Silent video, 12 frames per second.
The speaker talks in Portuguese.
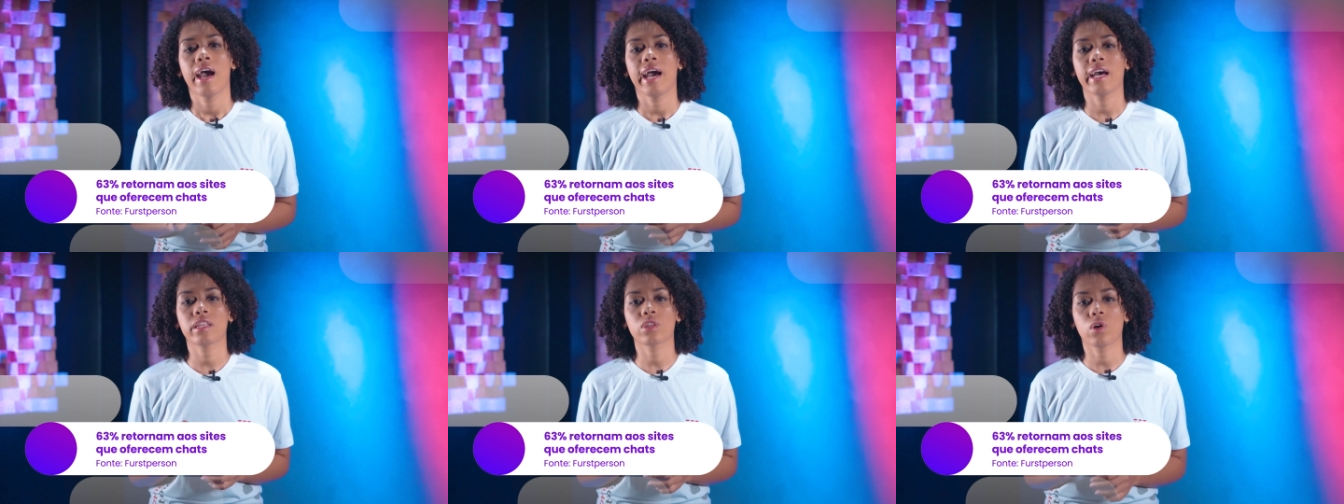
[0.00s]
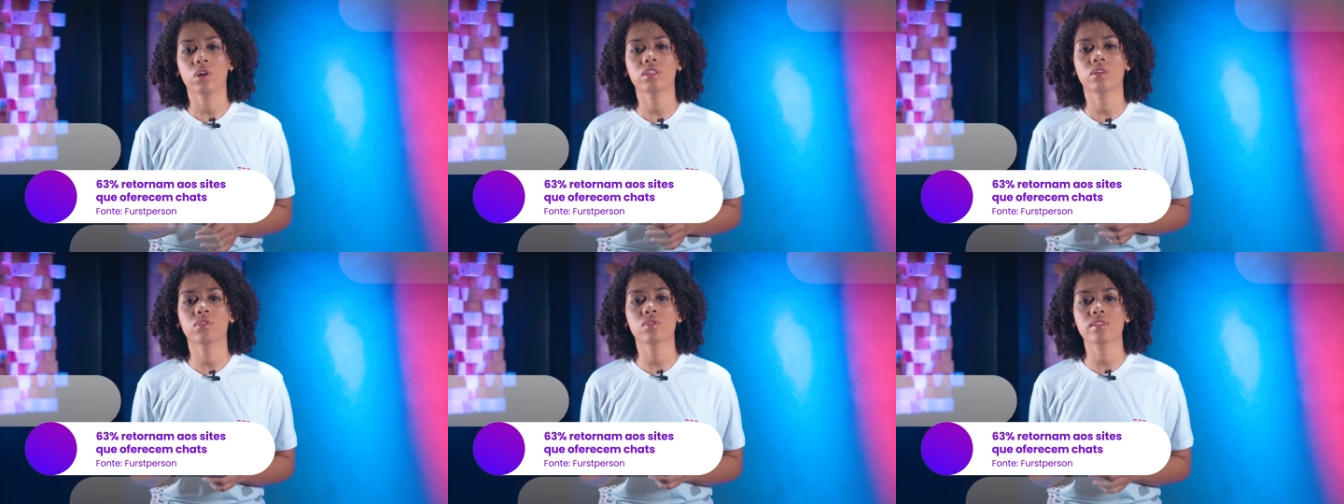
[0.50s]

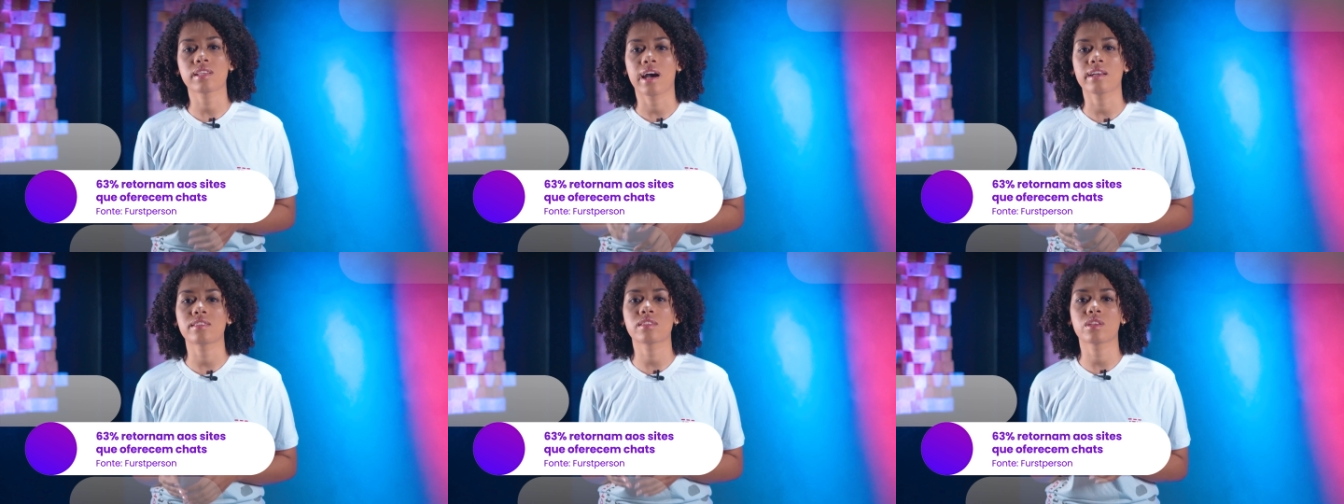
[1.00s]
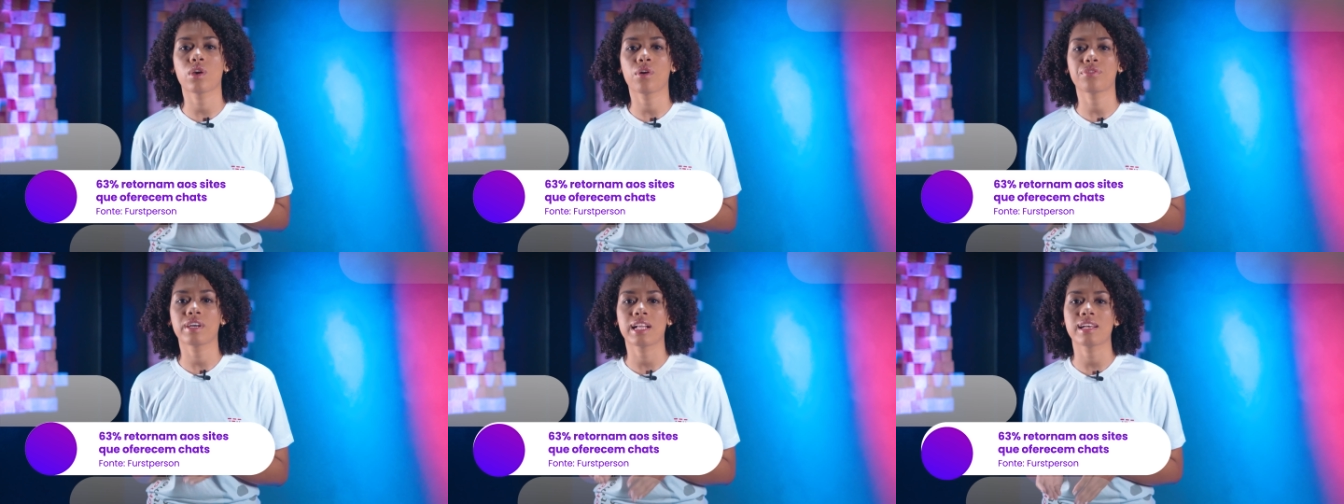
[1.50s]
retornam nos sites que
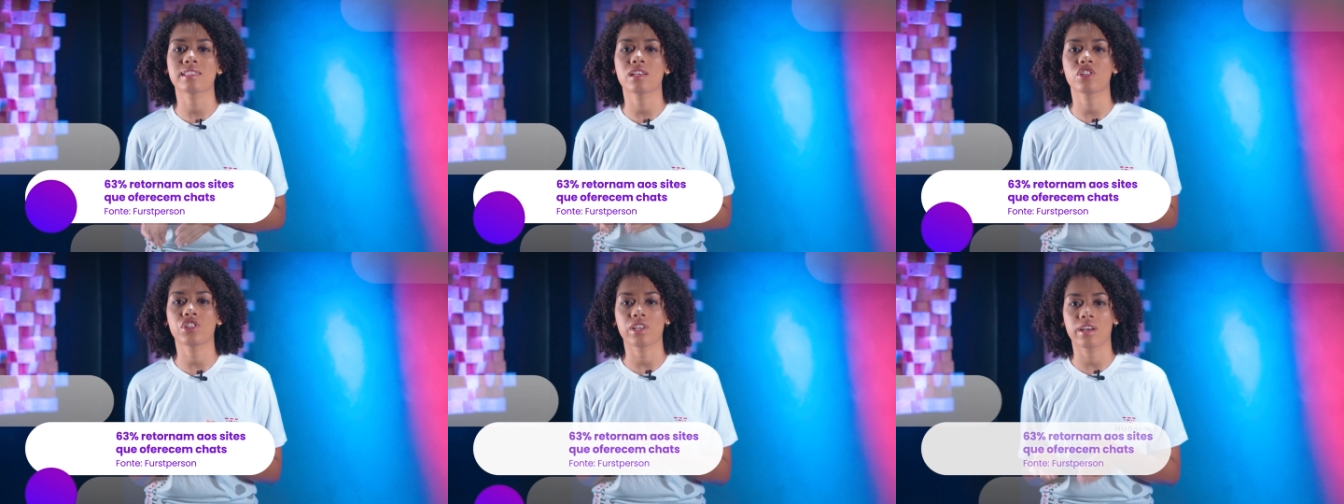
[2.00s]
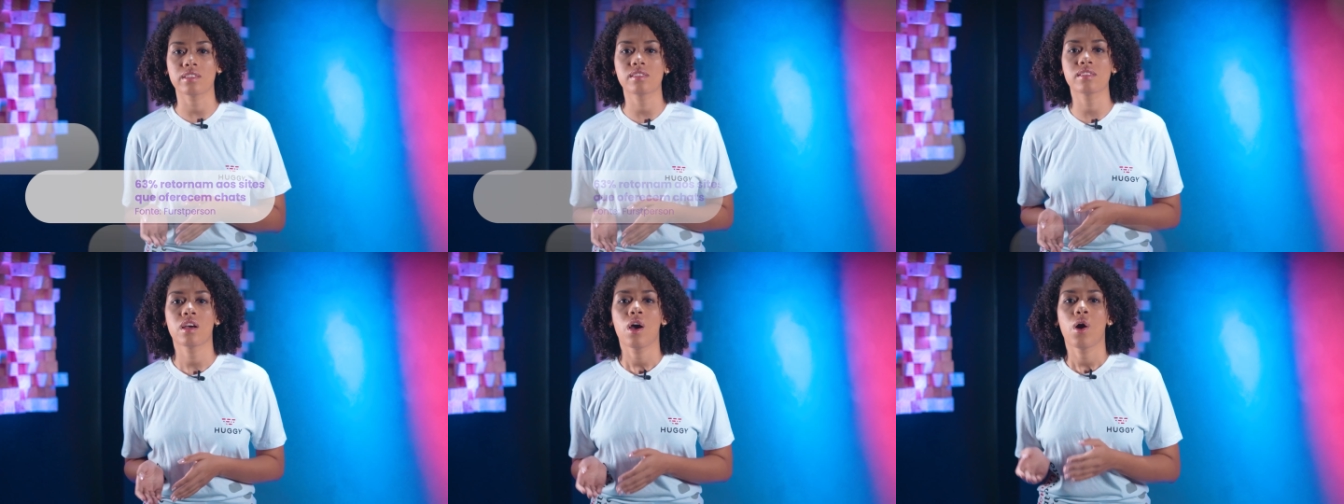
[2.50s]
oferecem chats